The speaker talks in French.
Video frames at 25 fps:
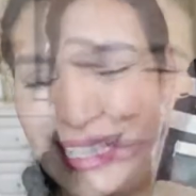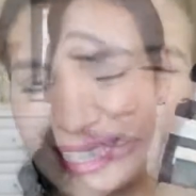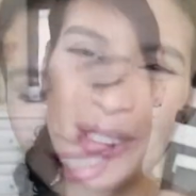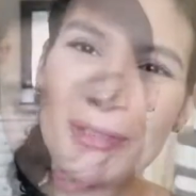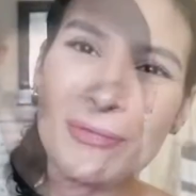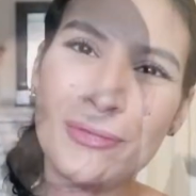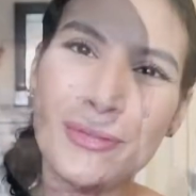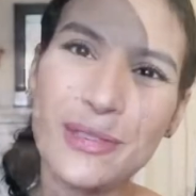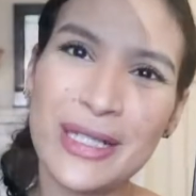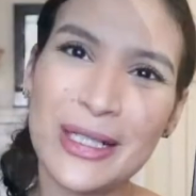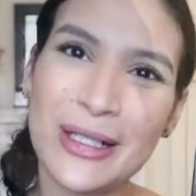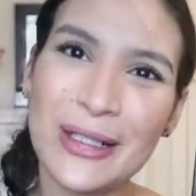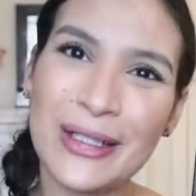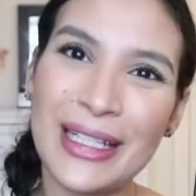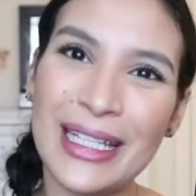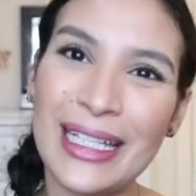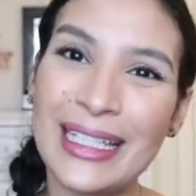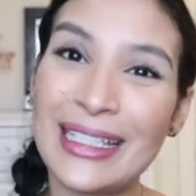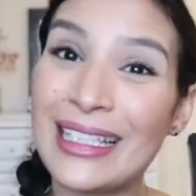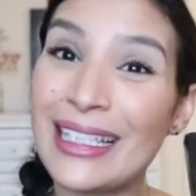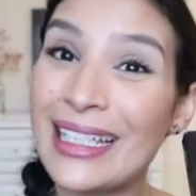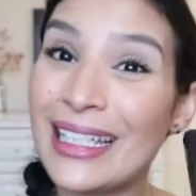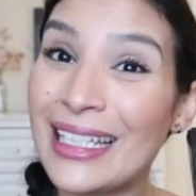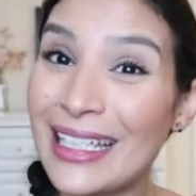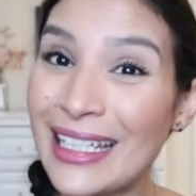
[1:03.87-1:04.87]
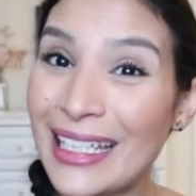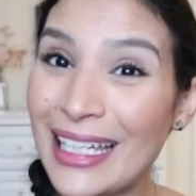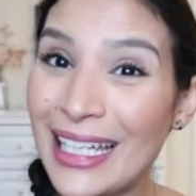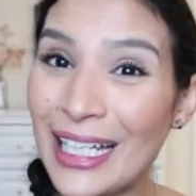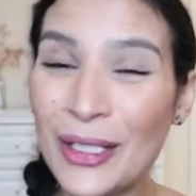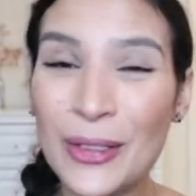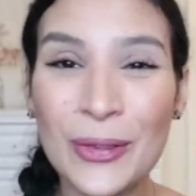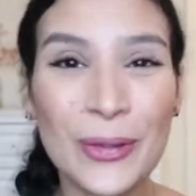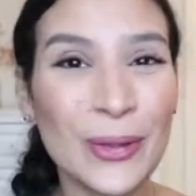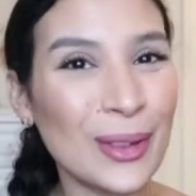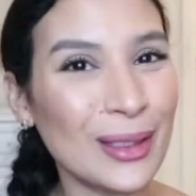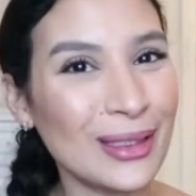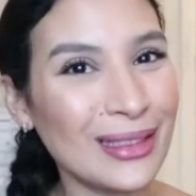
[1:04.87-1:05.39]
si vous voulez connaître
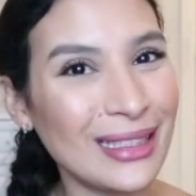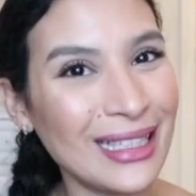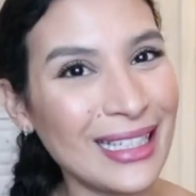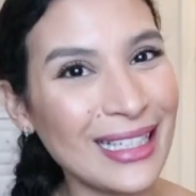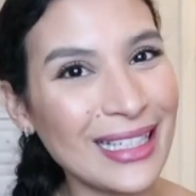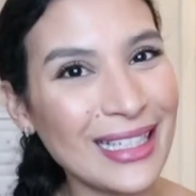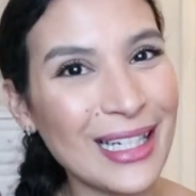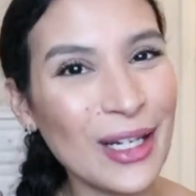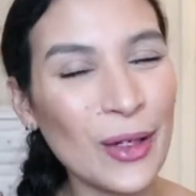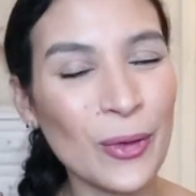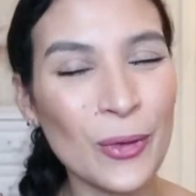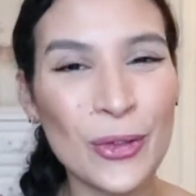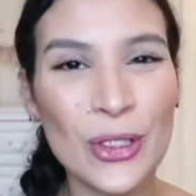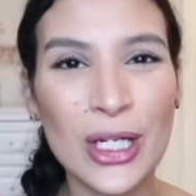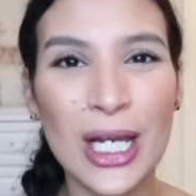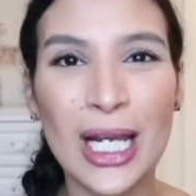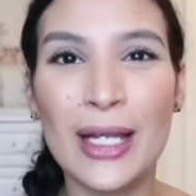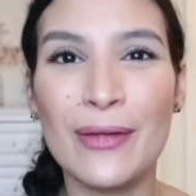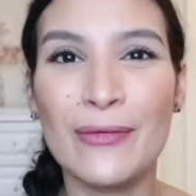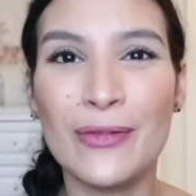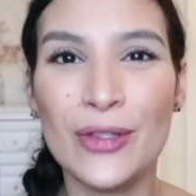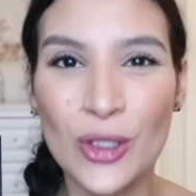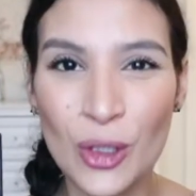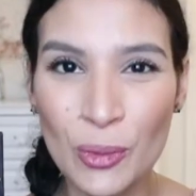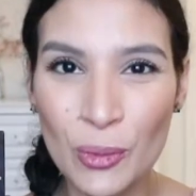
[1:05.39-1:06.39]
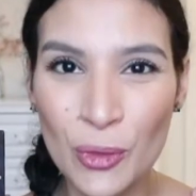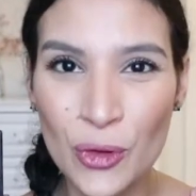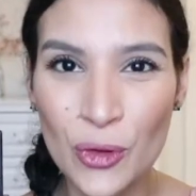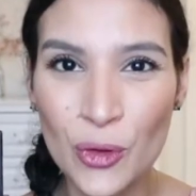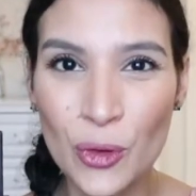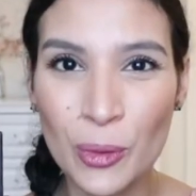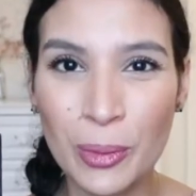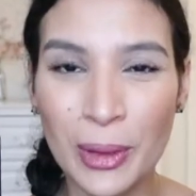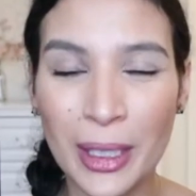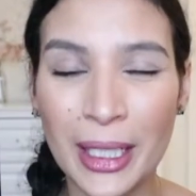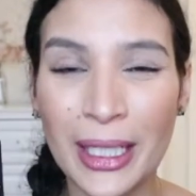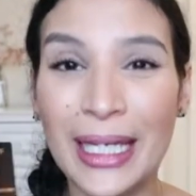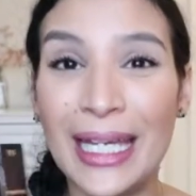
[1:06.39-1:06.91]
quel quad et quel rouge à lèvres je me
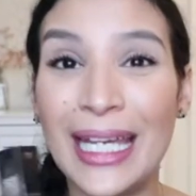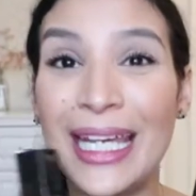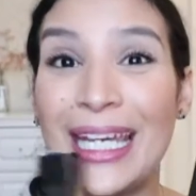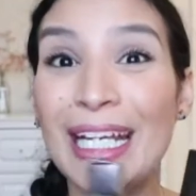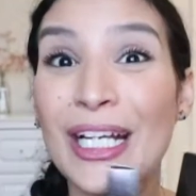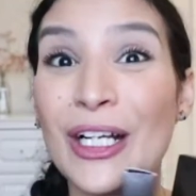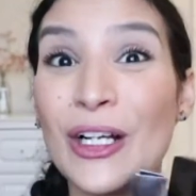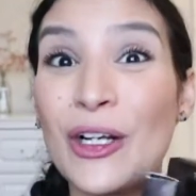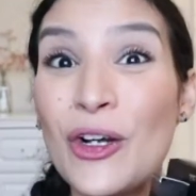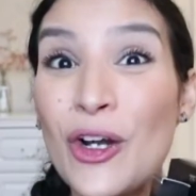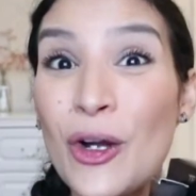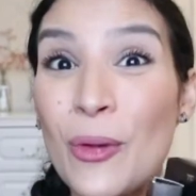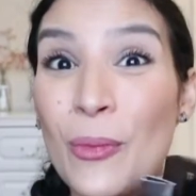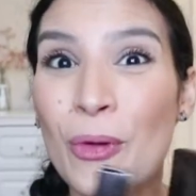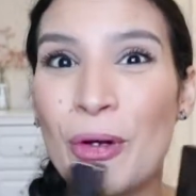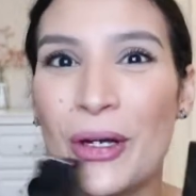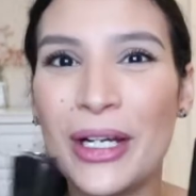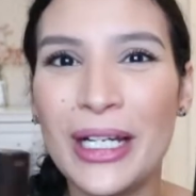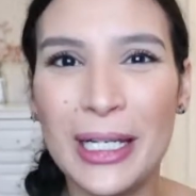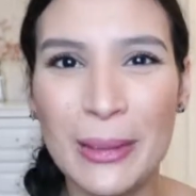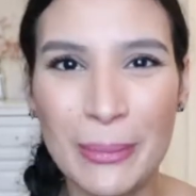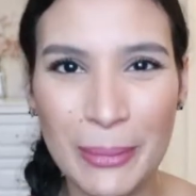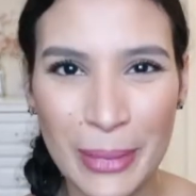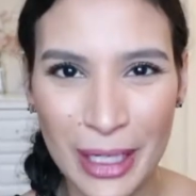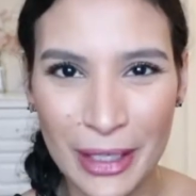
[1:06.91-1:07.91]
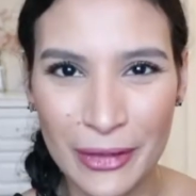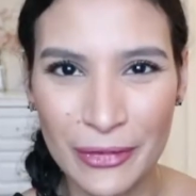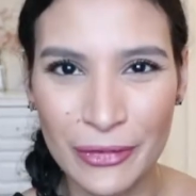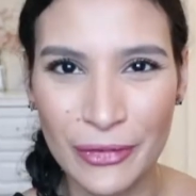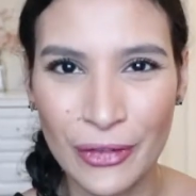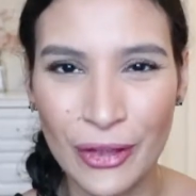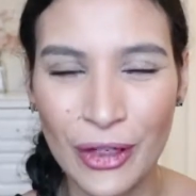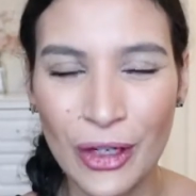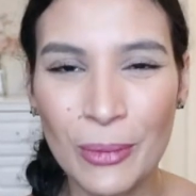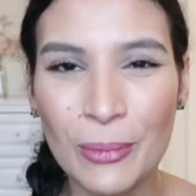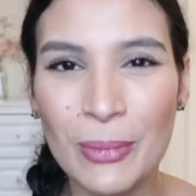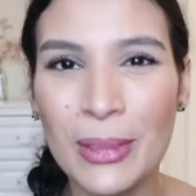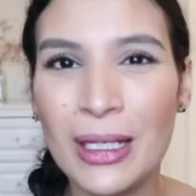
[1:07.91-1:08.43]
suis pris et comment ils
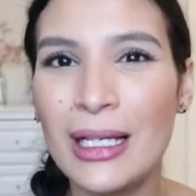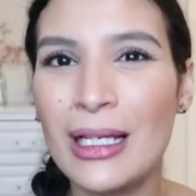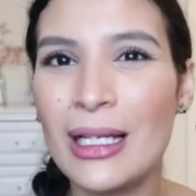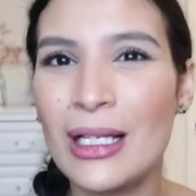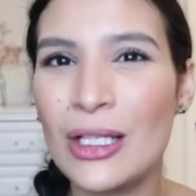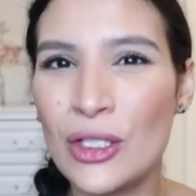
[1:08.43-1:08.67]
performent,